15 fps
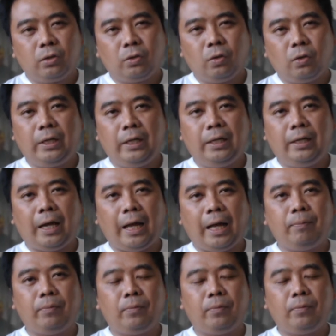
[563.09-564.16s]
ตรงนี้นะครับ
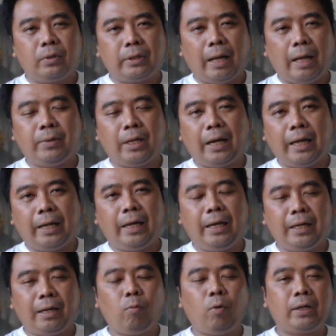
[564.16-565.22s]
ทำอย่างไรให้
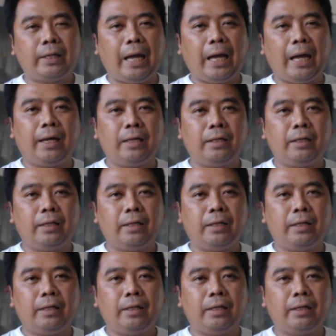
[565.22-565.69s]
กระบวนการ